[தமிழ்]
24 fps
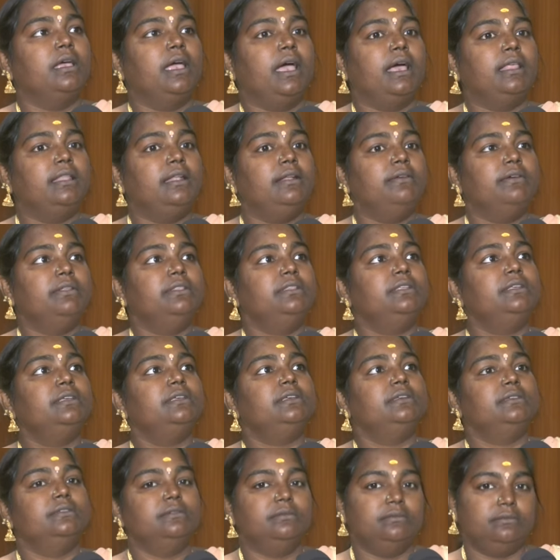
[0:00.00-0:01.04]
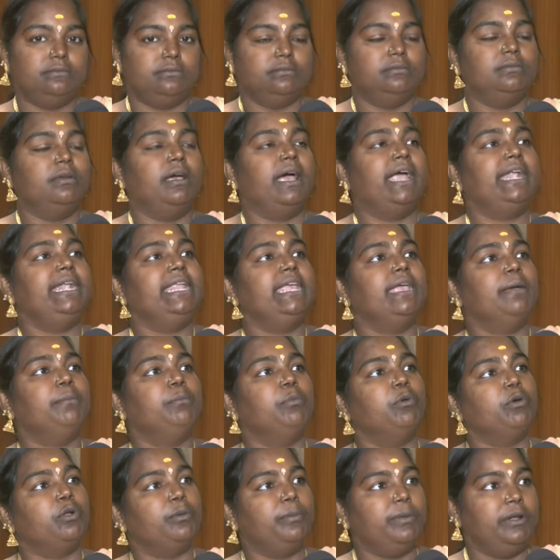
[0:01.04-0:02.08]
அதில் வந்து ஹேண்டிகேப்
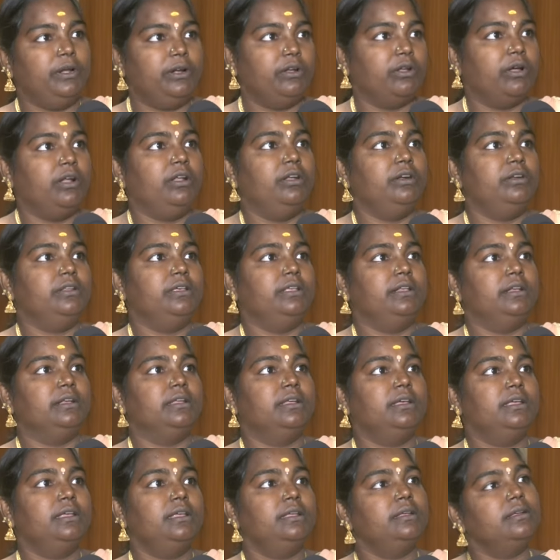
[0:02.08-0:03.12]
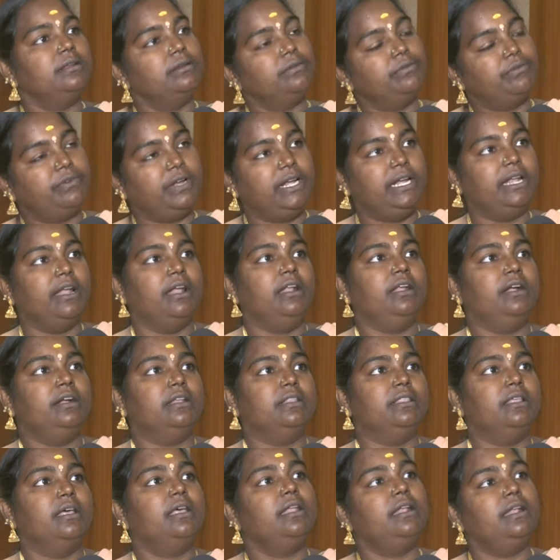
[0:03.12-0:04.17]
போகிற மாதிரி டாய்லெட்டு இருக்குது ஃப்ரீ
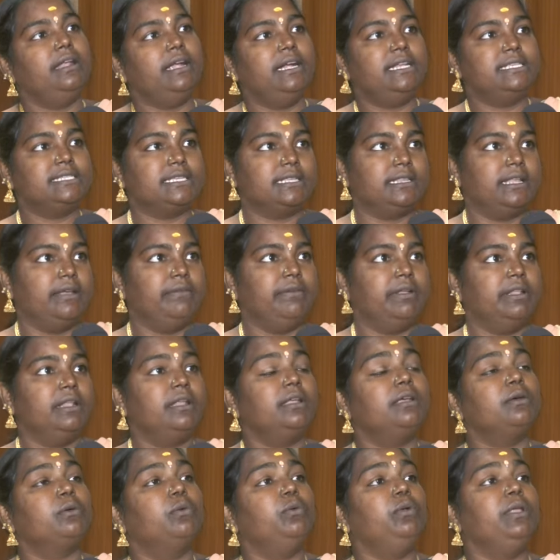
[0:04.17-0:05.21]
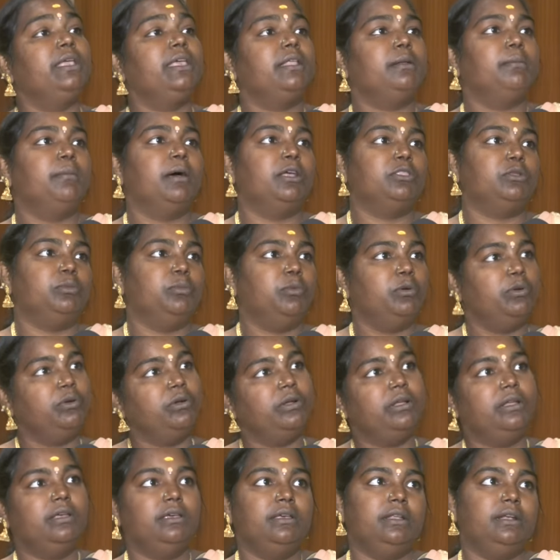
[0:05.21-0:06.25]
டாய்லெட்டு தான் லேடிஸ்க்கு தேவையான குளிக்கிற பாத்ரூம்
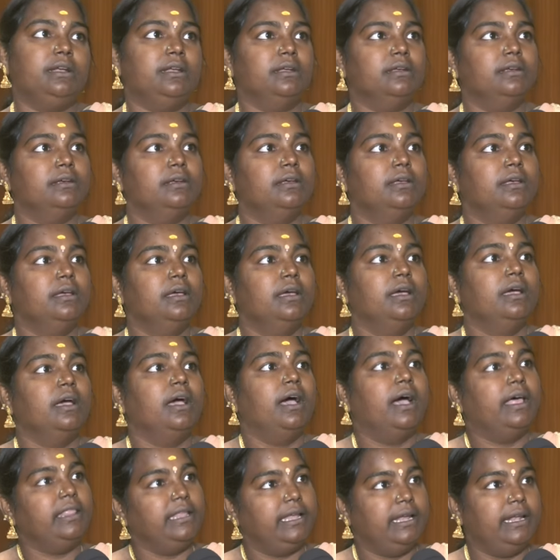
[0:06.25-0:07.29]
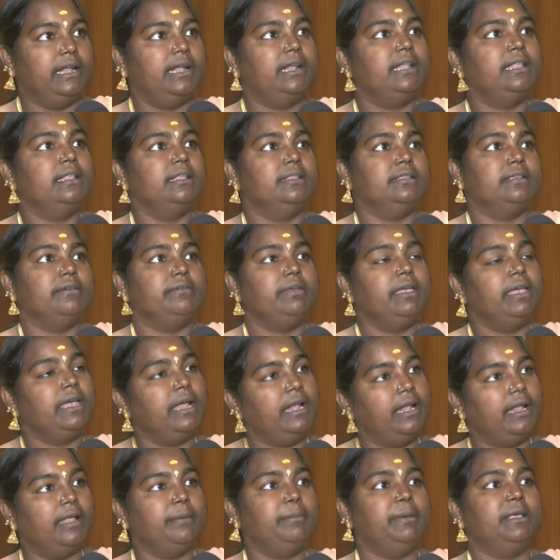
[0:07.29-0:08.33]
ஒன்று இருக்குது அது என்னென்ன தேவையோ
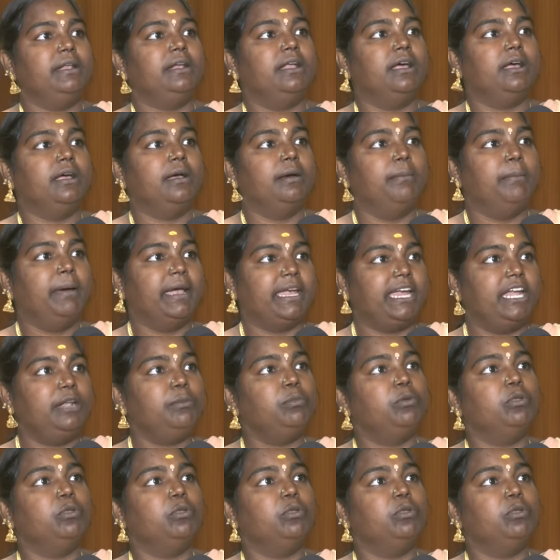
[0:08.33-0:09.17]
எல்லாமே இருக்காங்க பக்கெட்